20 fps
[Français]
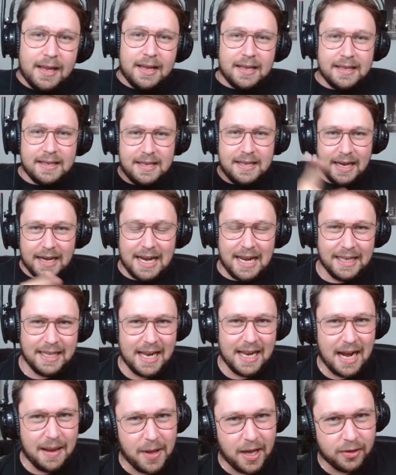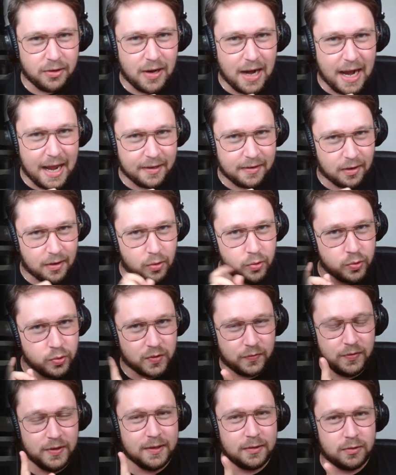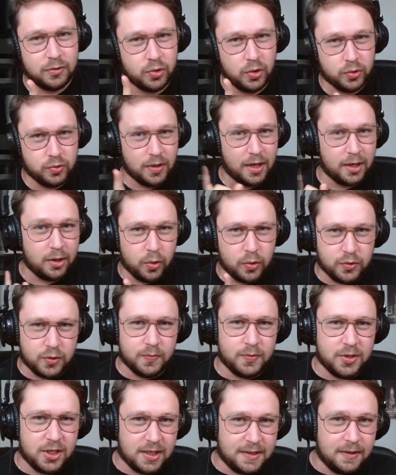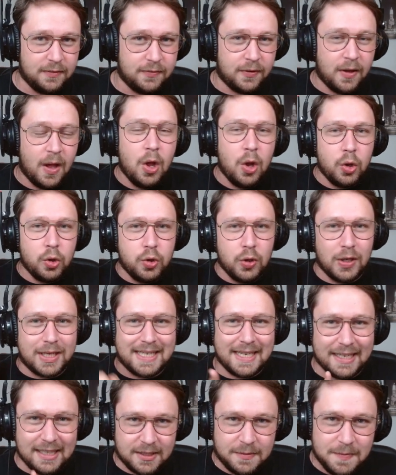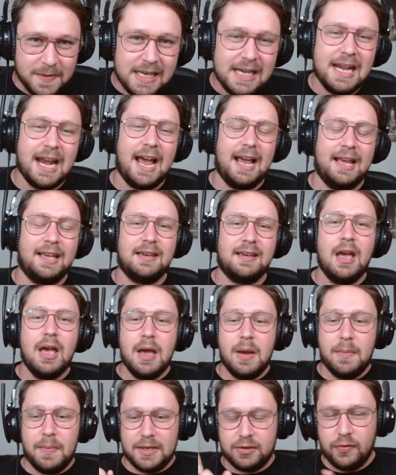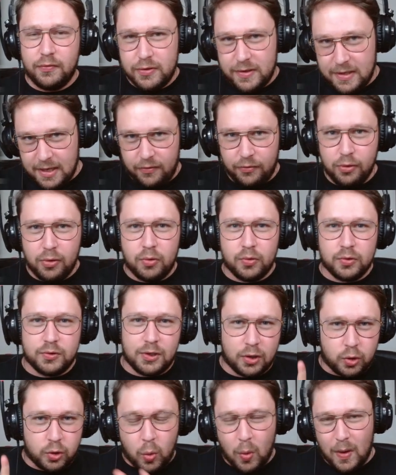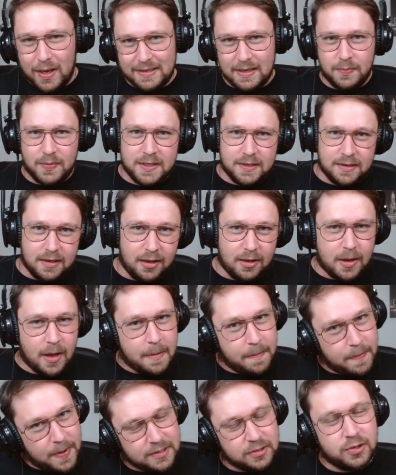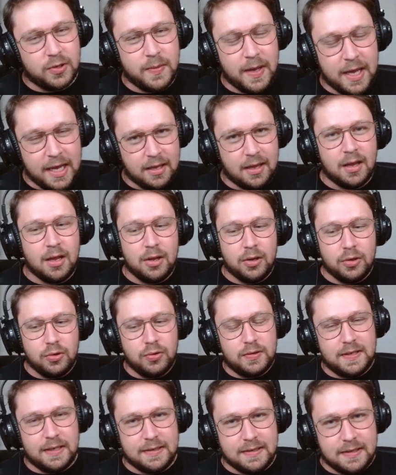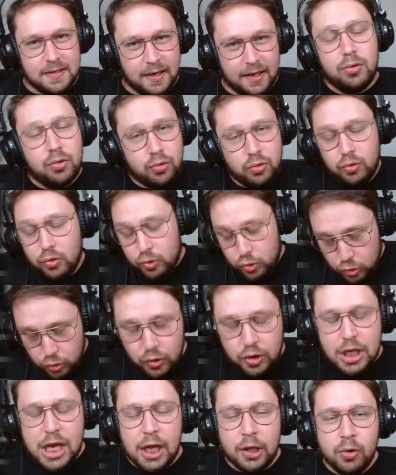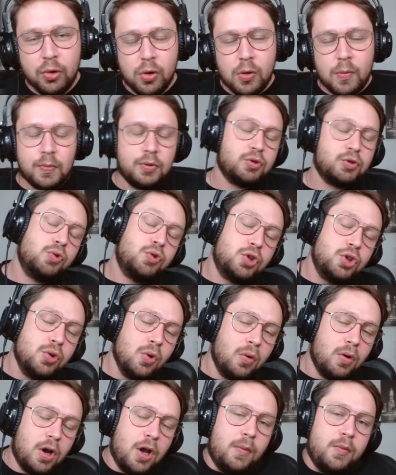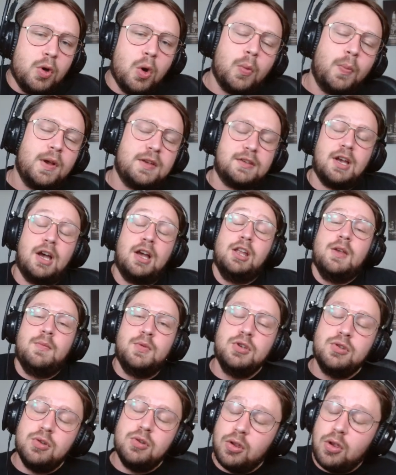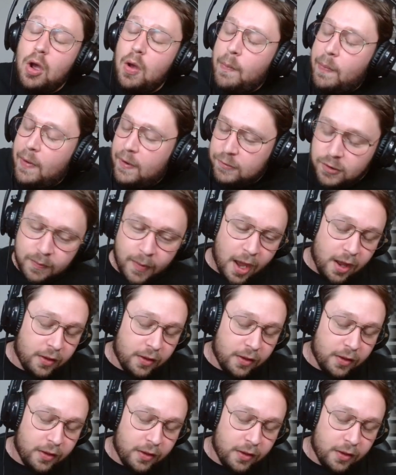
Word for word: Déglinguer la barre de like, on se fixe aujourd'hui un gros objectif de 15 000 likes parce que vous avez vu qu'on sort 3 épisodes euh, par semaine de cette série. Donc soutenez-nous, parce que sinon, eh bien, on repasse à un épisode euh, par semaine,